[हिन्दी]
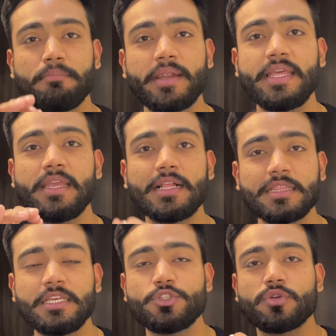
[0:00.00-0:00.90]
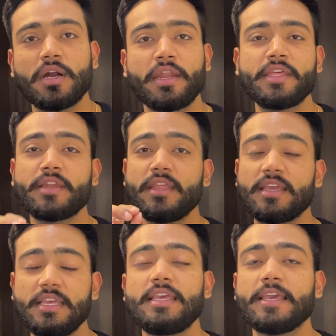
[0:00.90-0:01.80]
बड़ी गलती जो गार्नियर ने
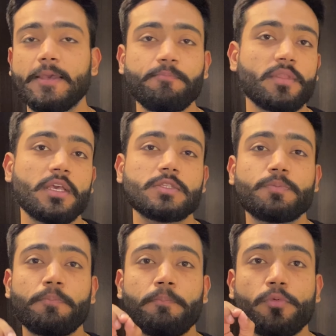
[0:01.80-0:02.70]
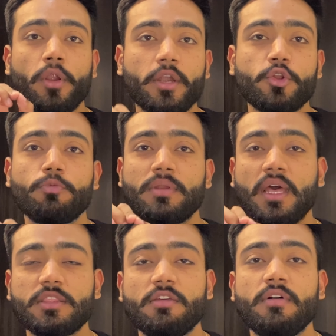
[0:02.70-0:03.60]
की है इस प्रोडक्ट को
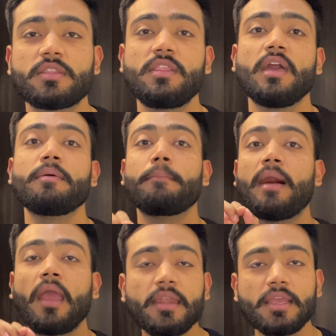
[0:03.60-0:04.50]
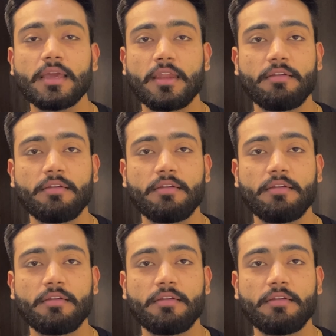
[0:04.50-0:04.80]
बनाते वक्त या मार्केटिंग करने